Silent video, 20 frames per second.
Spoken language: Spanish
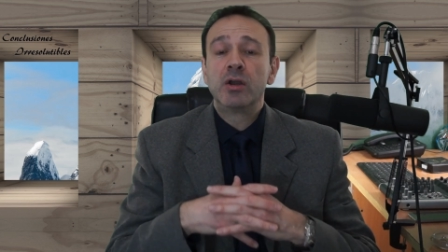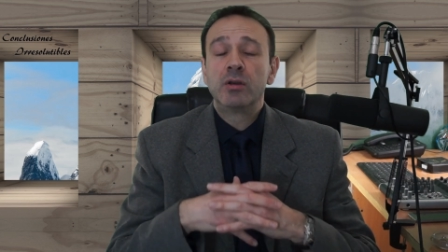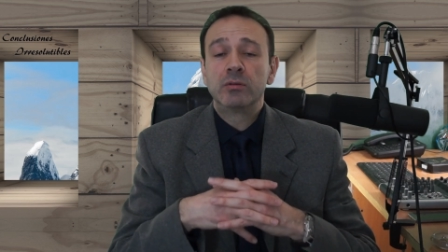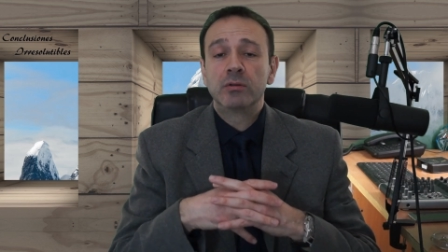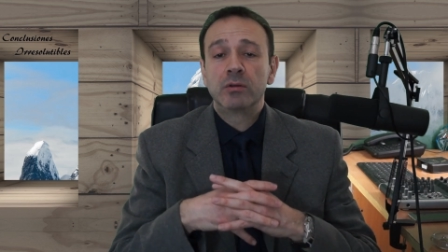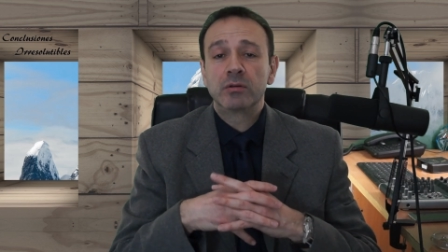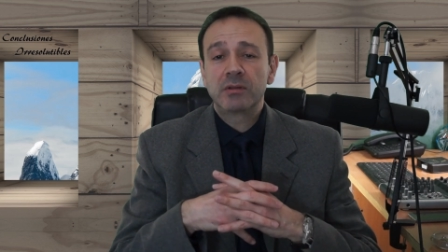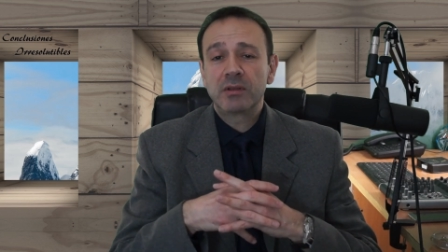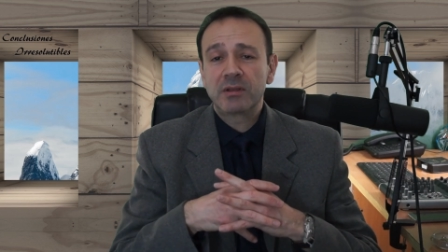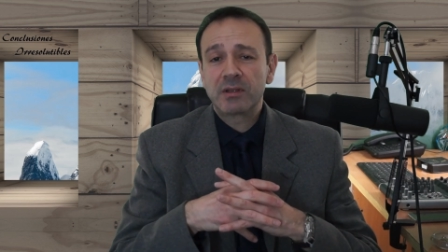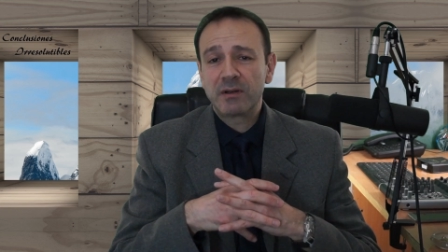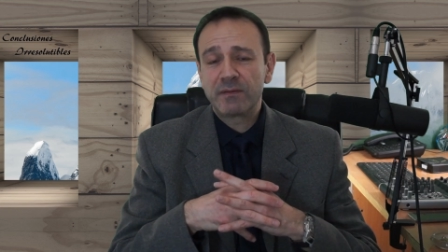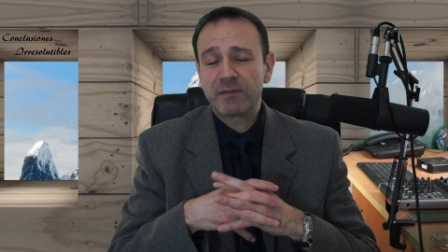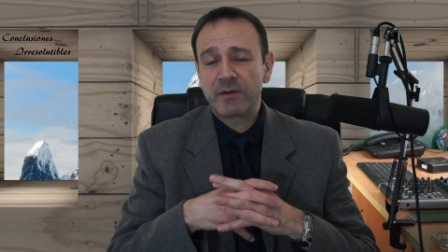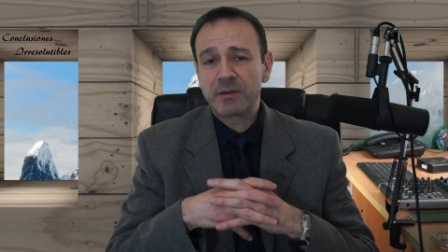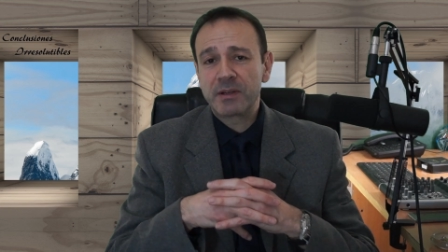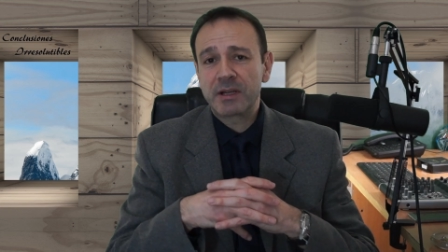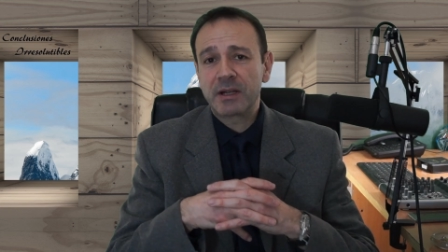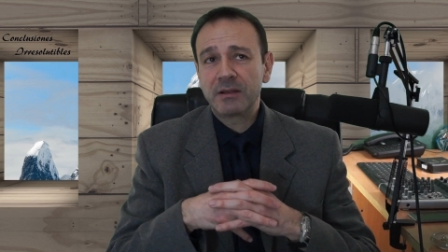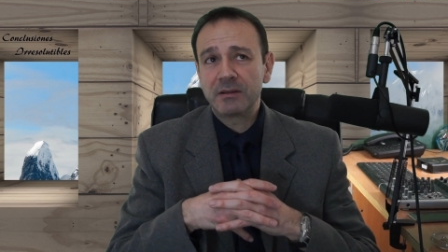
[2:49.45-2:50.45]
Nos dice el
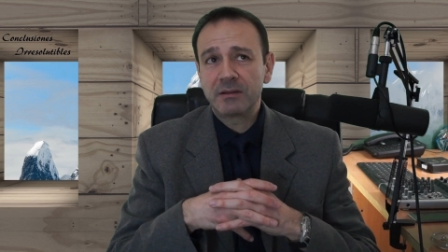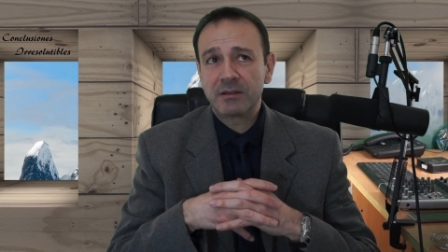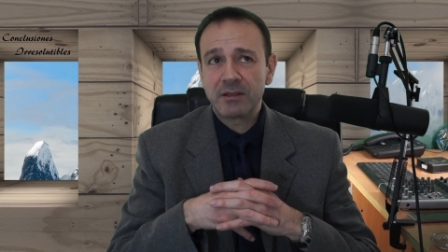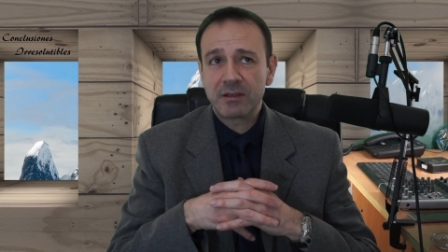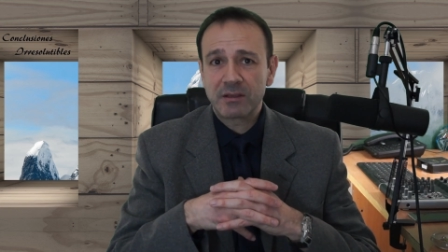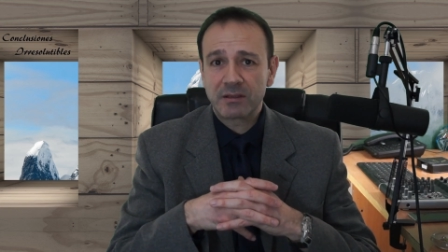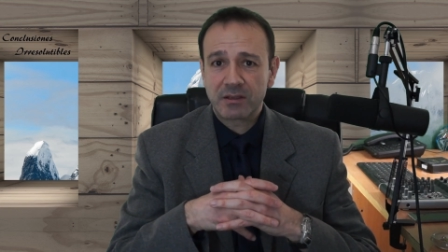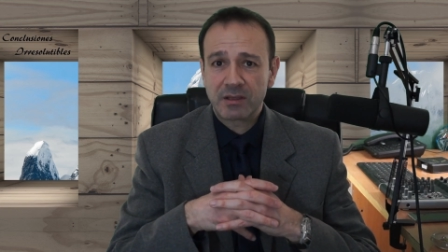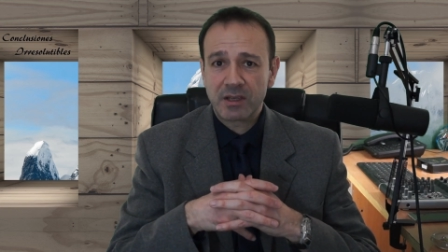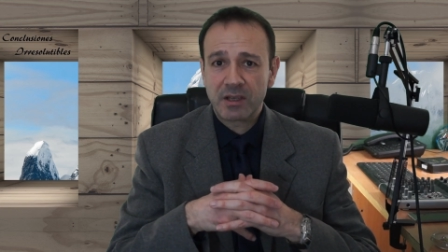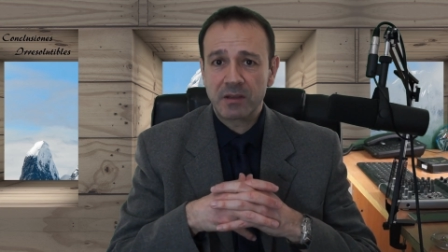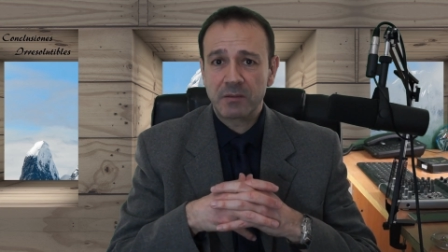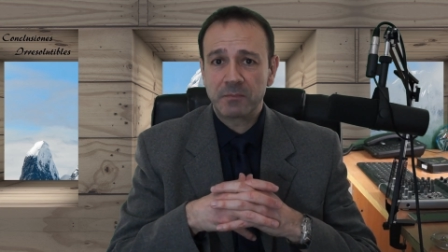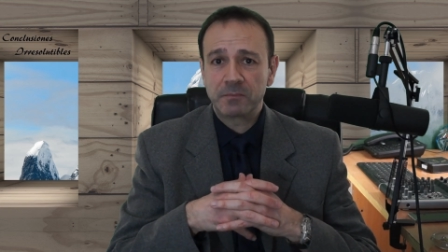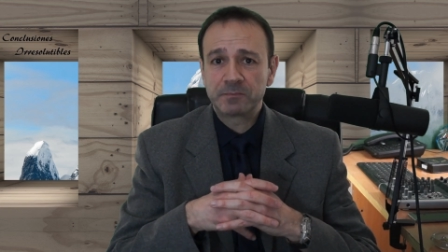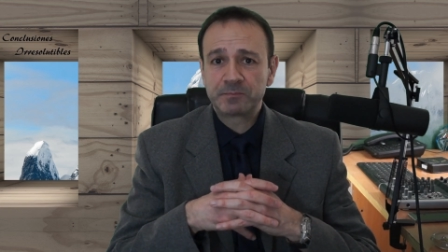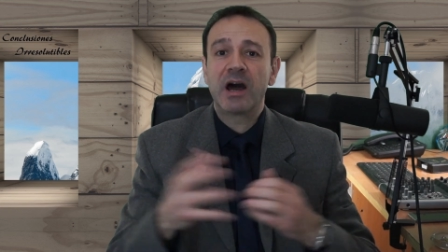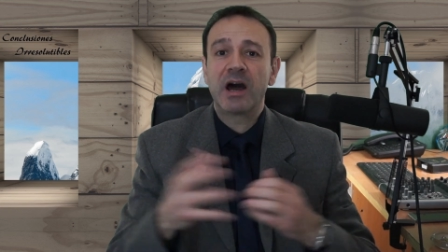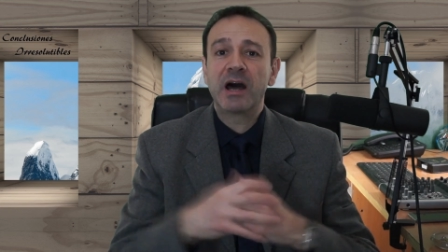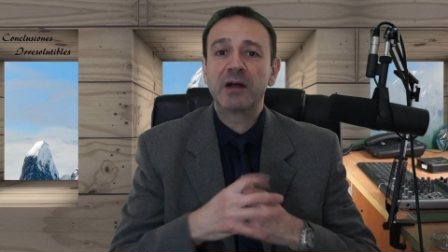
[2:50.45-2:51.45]
fabricante que
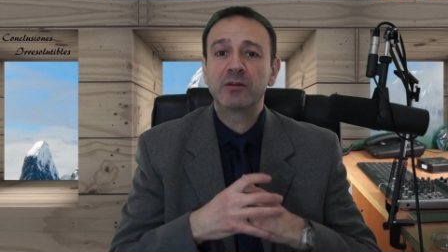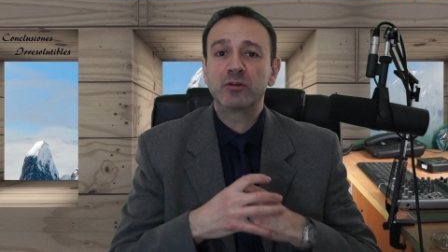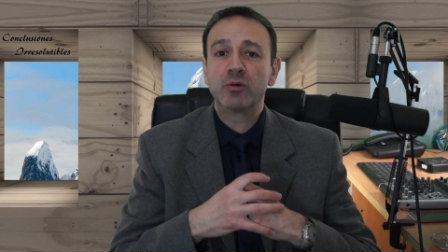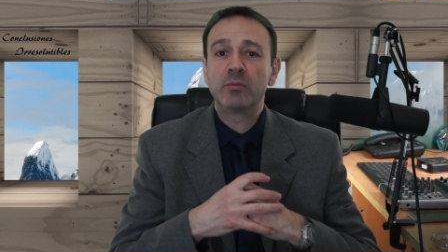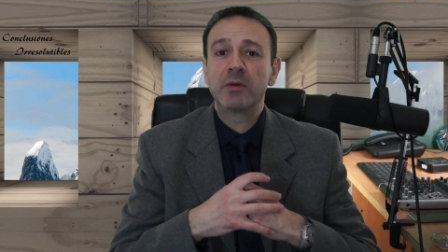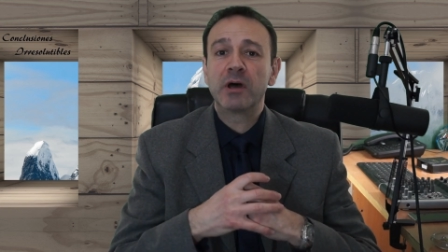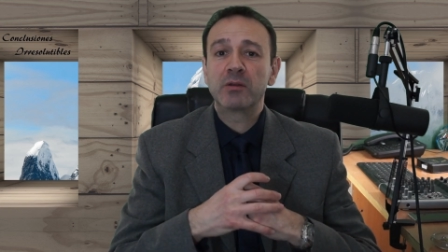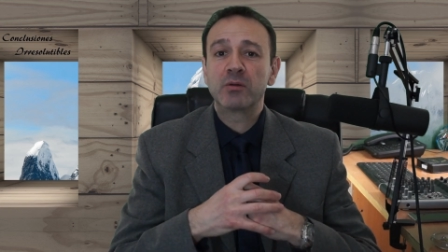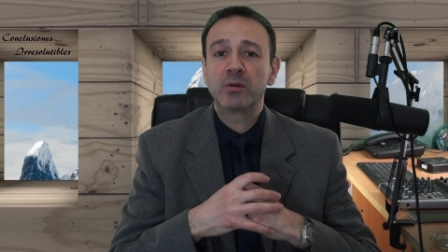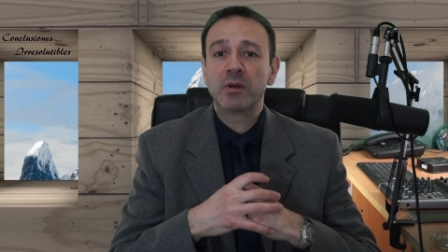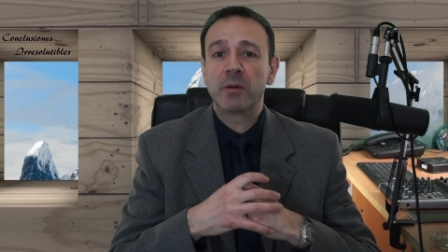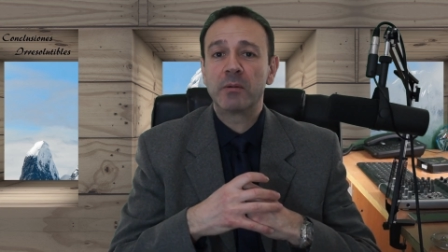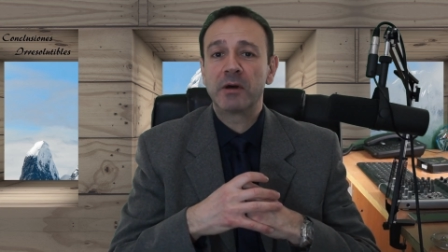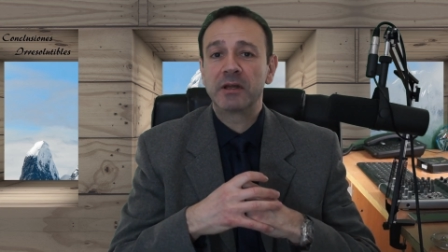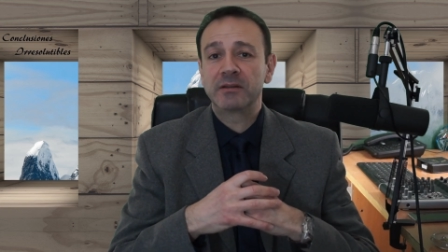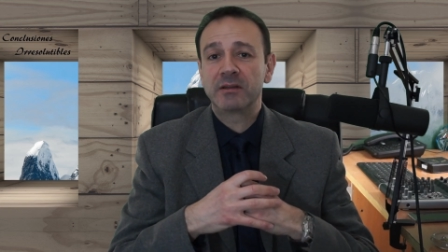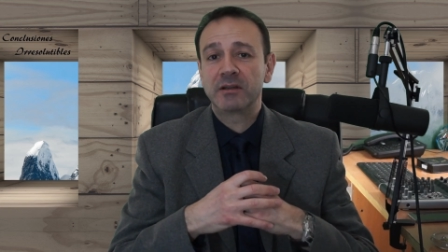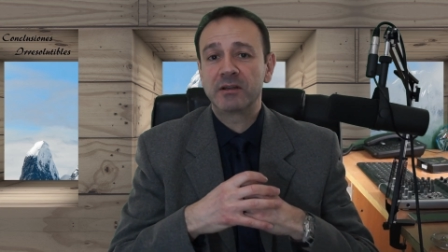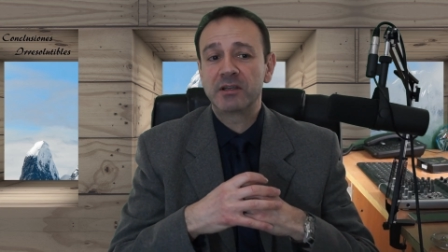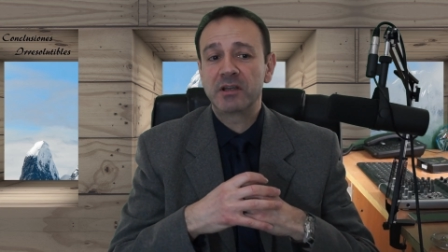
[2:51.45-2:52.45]
ha tomado la
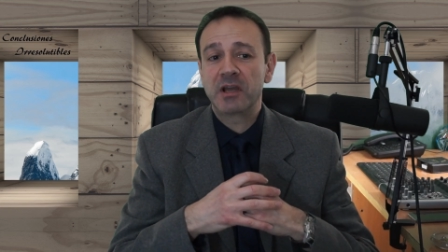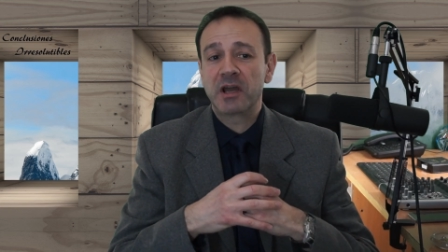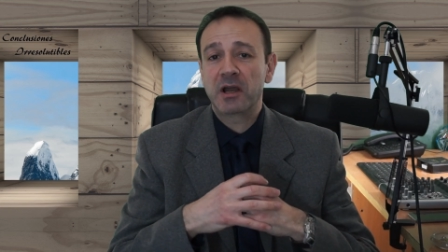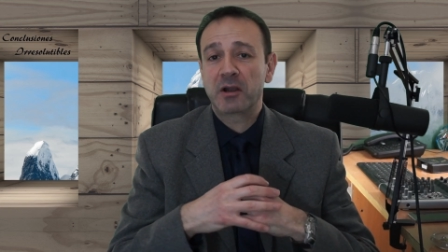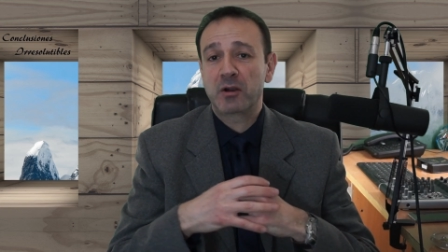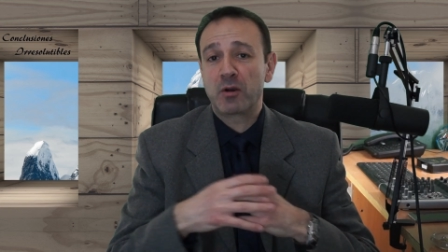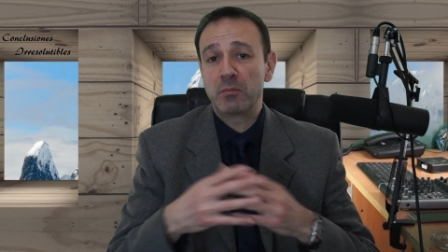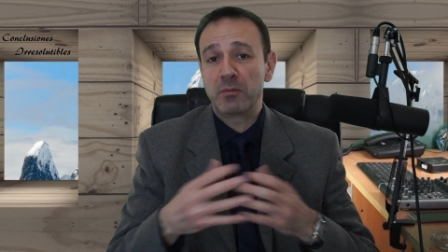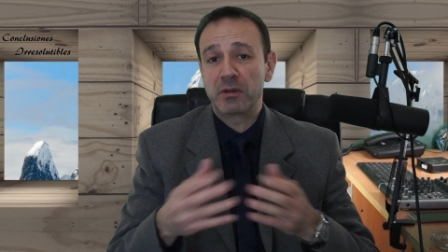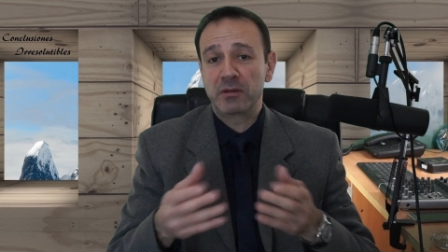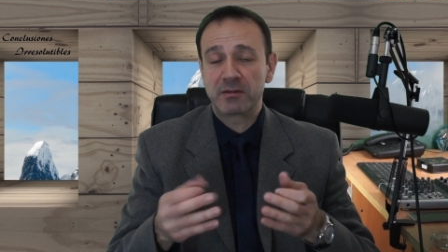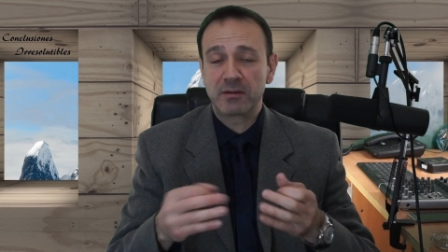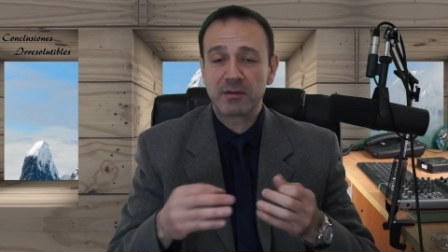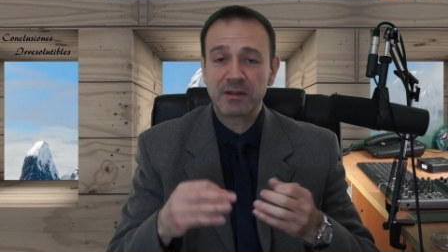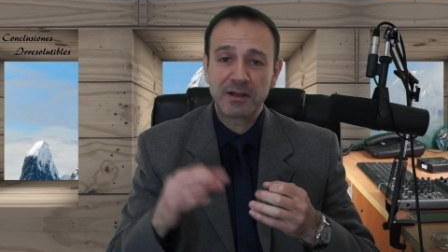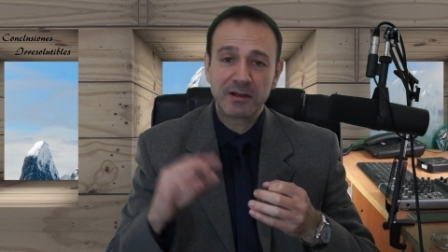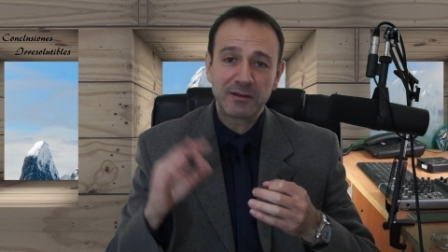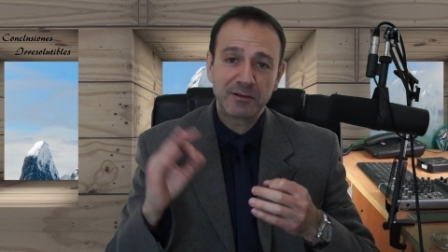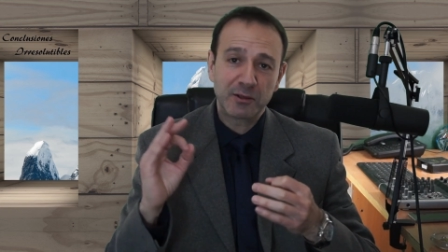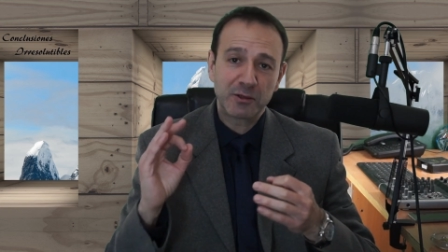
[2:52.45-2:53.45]
batería
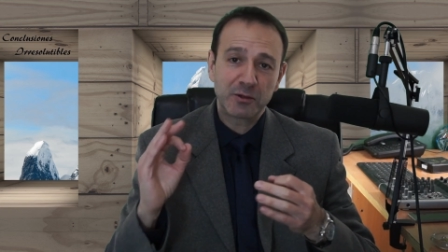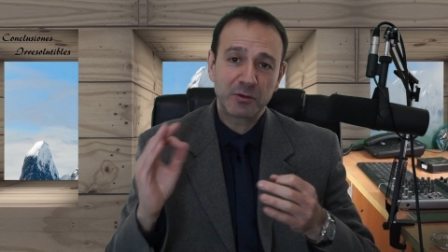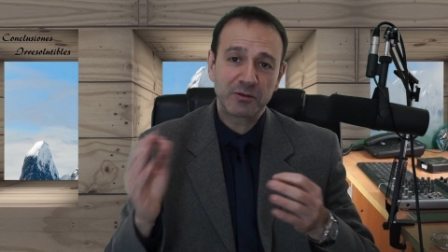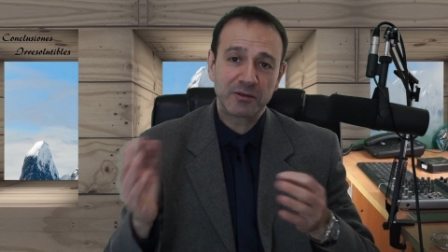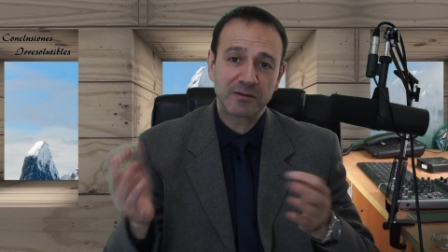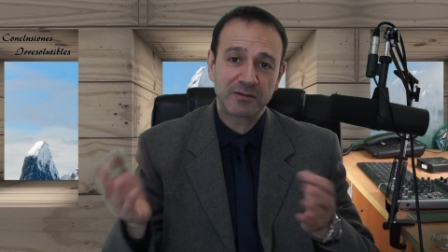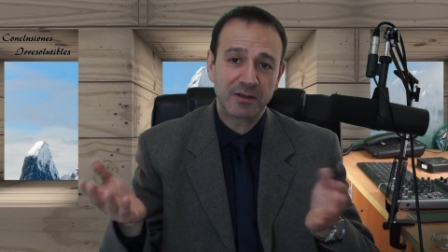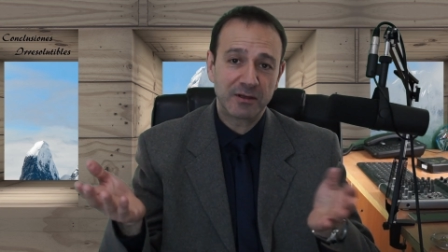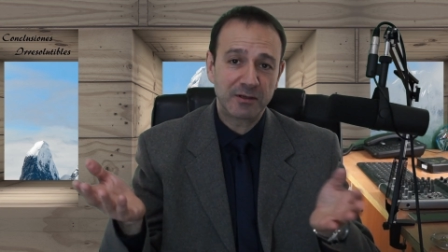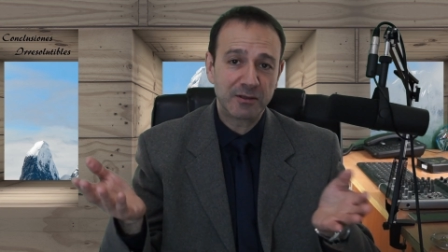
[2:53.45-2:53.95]
convencional de iones de